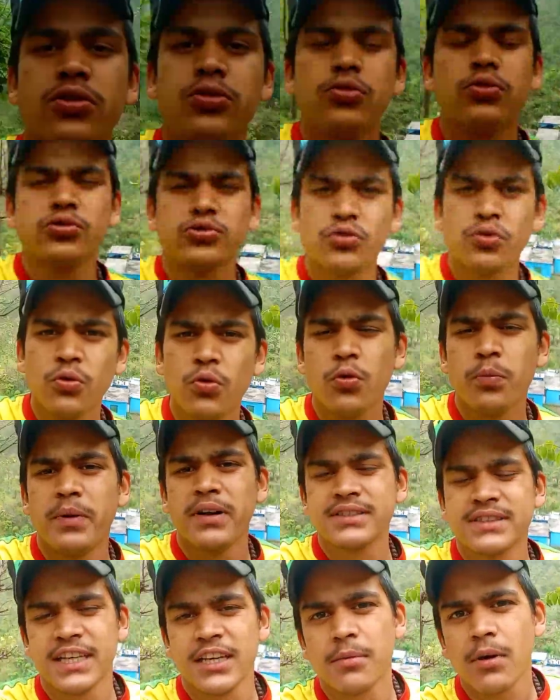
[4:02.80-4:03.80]
तो दोस्तों
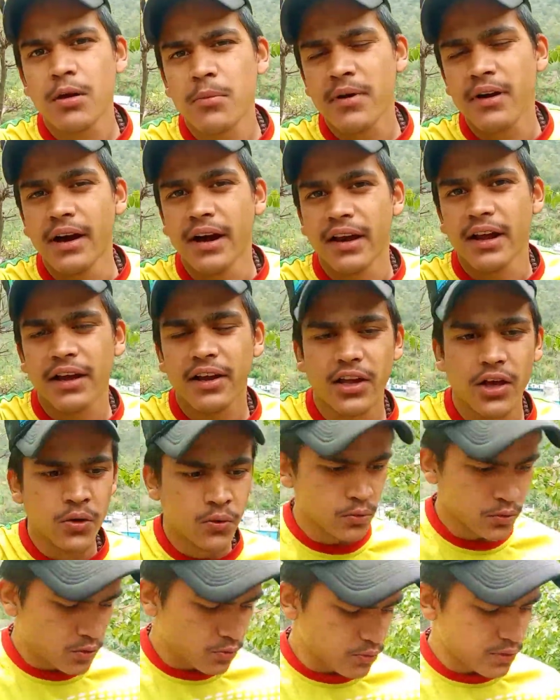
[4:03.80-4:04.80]
ऊपर से एक बार मैं घर आ गया
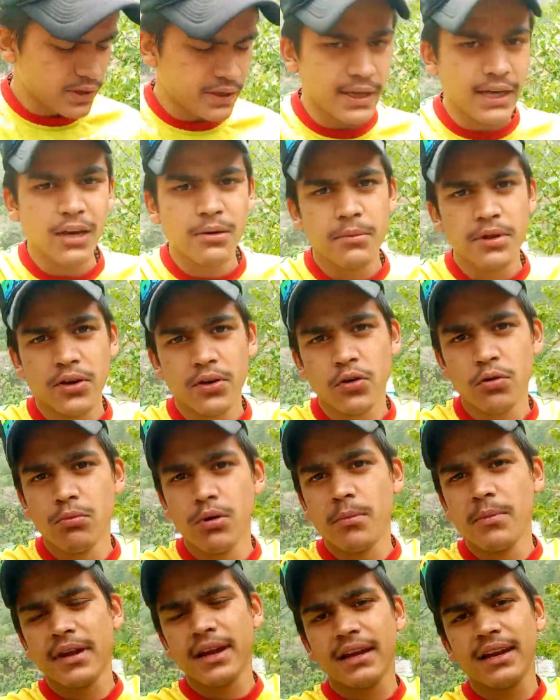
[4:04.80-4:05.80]
हूँ क्योंकि यार मेरे को
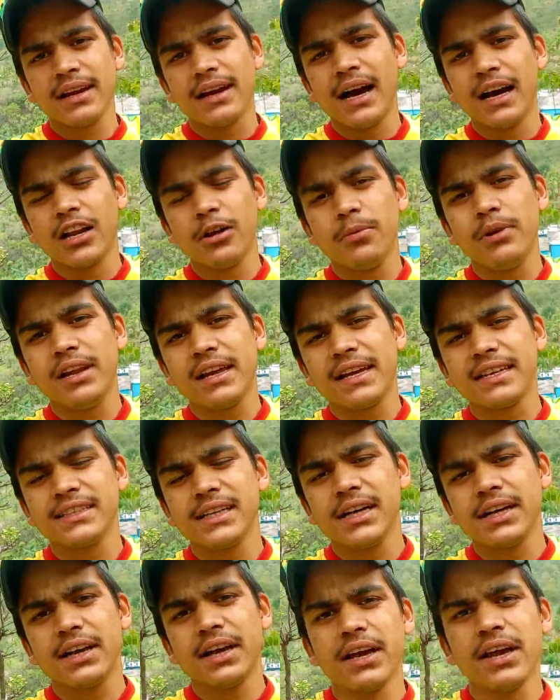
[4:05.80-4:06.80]
मम्मी के लिए खाना भी लेके
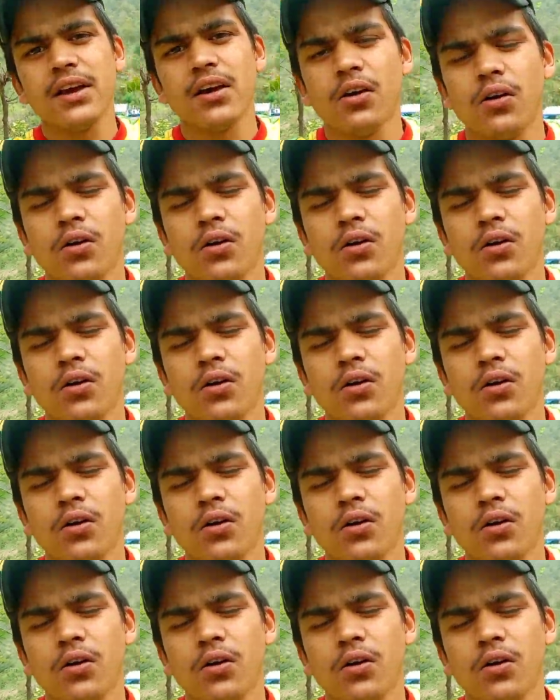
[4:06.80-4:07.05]
जाना है